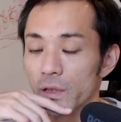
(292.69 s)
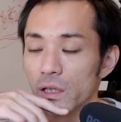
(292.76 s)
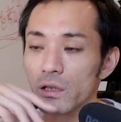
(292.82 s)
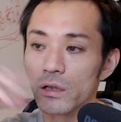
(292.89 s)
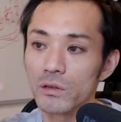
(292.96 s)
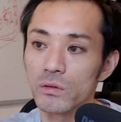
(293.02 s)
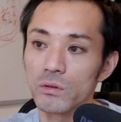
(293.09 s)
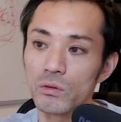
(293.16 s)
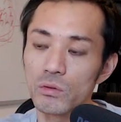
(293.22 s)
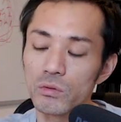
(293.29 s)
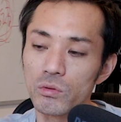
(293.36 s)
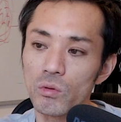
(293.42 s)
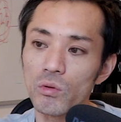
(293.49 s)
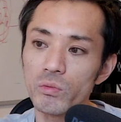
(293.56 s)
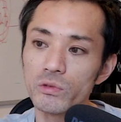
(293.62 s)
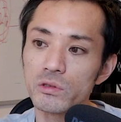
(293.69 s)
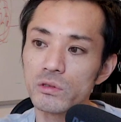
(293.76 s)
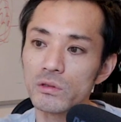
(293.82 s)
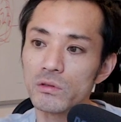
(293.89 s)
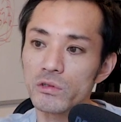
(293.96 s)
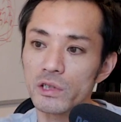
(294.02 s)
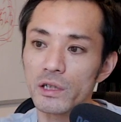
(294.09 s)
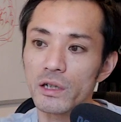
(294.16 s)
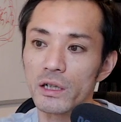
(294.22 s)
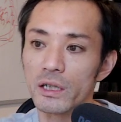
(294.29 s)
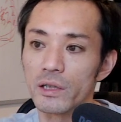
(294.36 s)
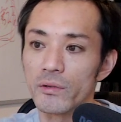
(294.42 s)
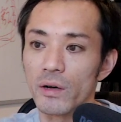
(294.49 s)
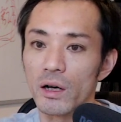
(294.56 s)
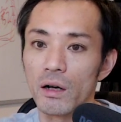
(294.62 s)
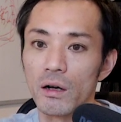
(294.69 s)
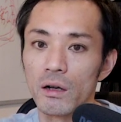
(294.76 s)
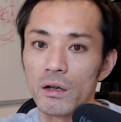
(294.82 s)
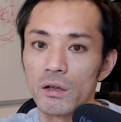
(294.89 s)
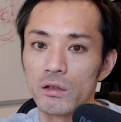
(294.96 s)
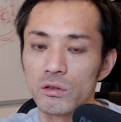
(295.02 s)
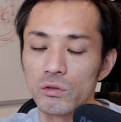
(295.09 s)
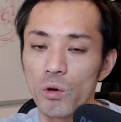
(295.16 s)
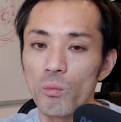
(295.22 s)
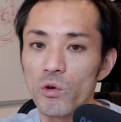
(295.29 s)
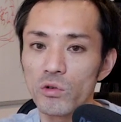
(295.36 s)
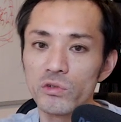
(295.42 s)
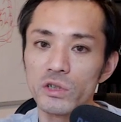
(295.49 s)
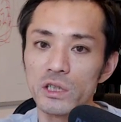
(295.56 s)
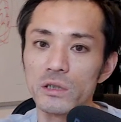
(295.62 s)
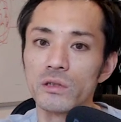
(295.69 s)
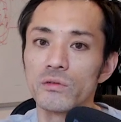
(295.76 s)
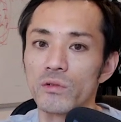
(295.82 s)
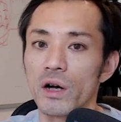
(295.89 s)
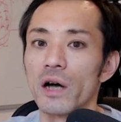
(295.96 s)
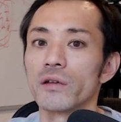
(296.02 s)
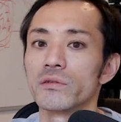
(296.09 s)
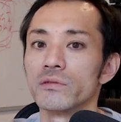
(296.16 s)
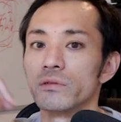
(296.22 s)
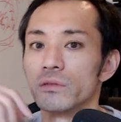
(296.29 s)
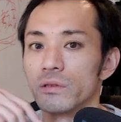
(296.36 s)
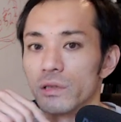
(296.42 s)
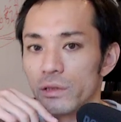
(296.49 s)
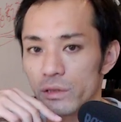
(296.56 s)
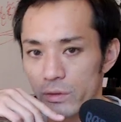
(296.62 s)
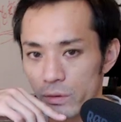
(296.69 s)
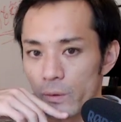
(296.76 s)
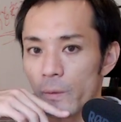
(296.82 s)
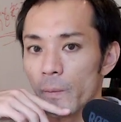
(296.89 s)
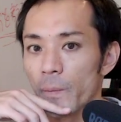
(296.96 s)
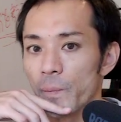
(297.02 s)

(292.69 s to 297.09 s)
ただ、動物の世界では、共食いっていうのがあるんですよ。